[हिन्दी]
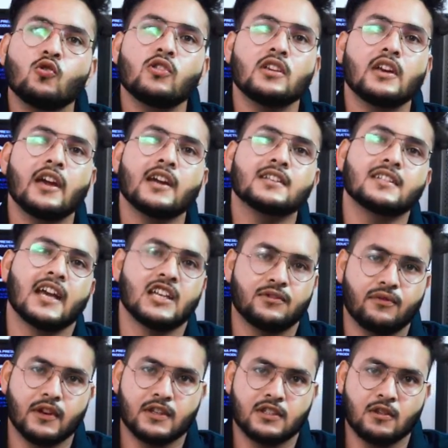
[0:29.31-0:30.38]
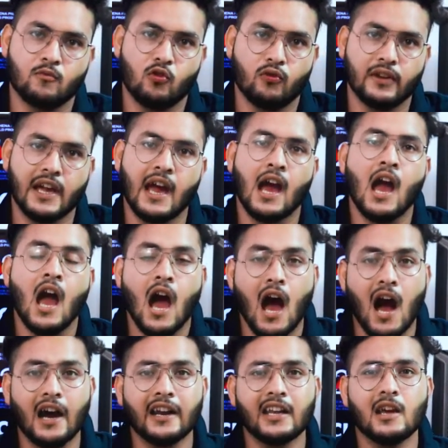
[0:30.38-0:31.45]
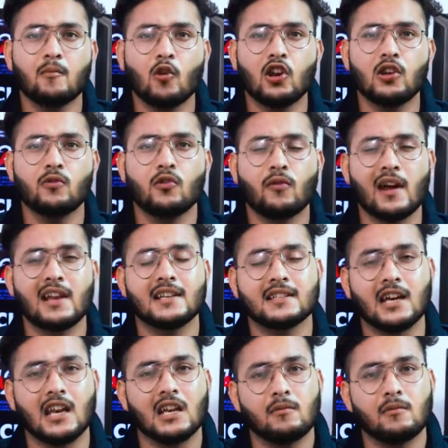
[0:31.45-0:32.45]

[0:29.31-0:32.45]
क्योंकि ये एक साइंस फ्रिक्शन मूवी है अगर ये बॉलीवुड वाले इसका